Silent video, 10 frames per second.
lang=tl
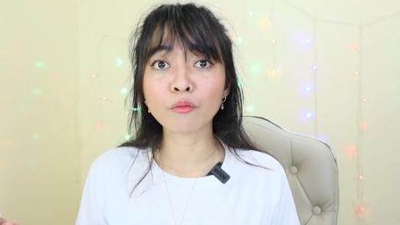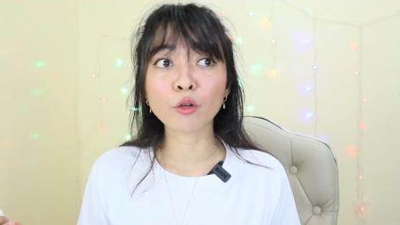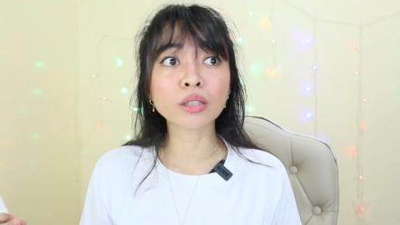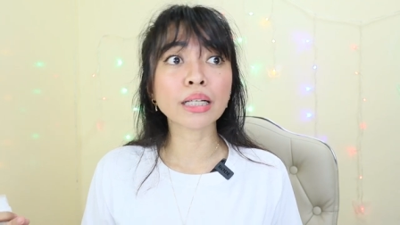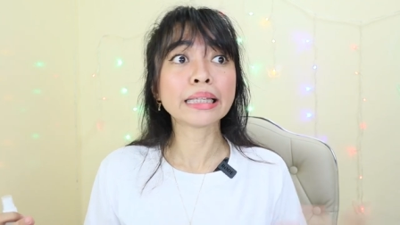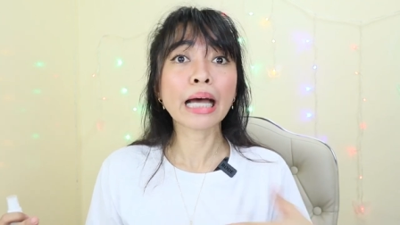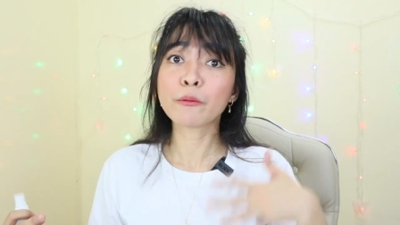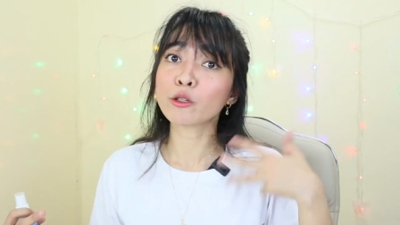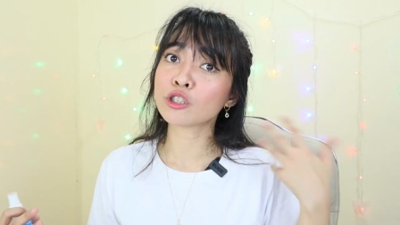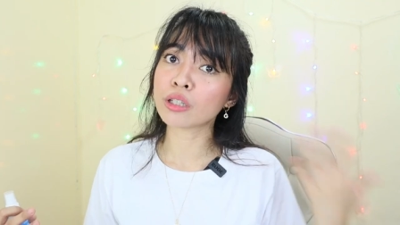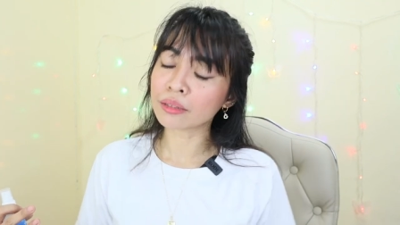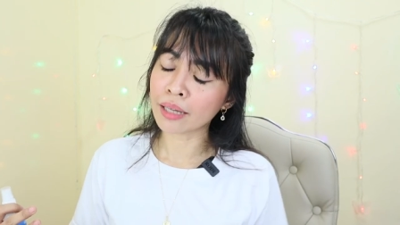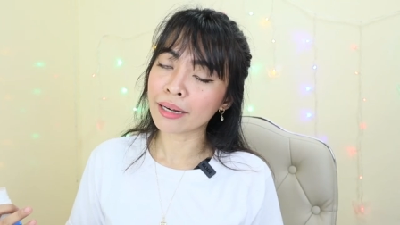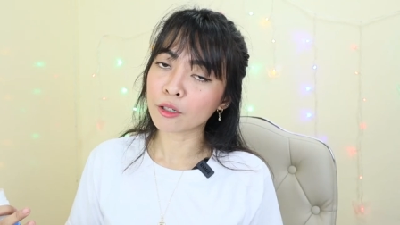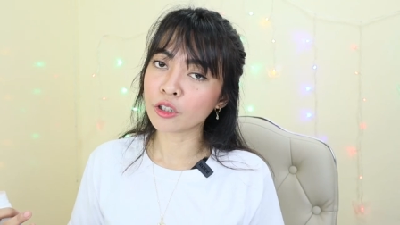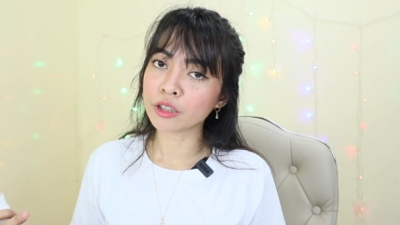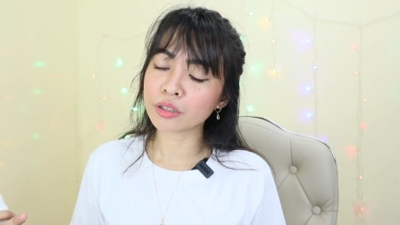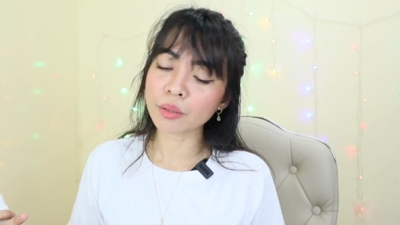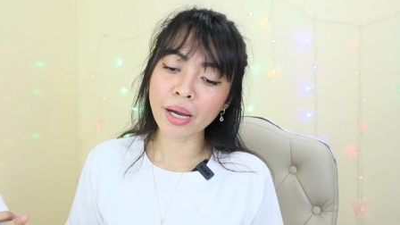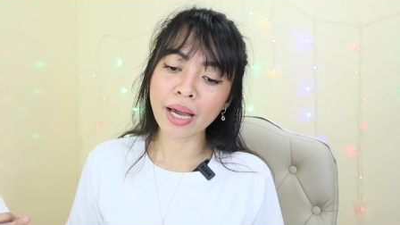Of course, ang dami kong stock ng alcohol dito
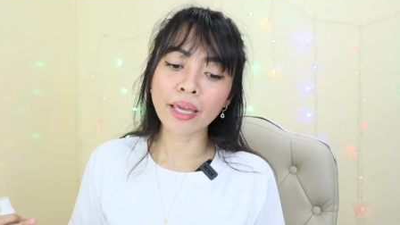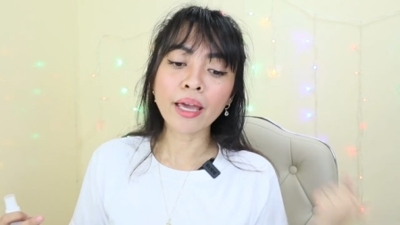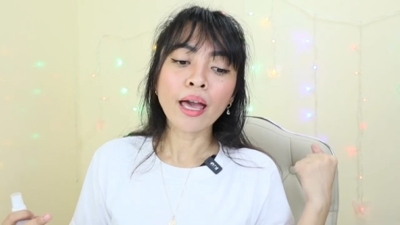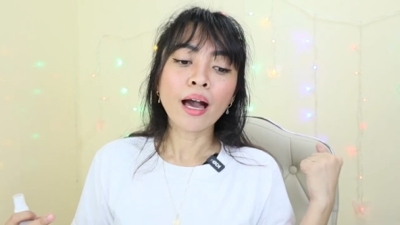sa bahay.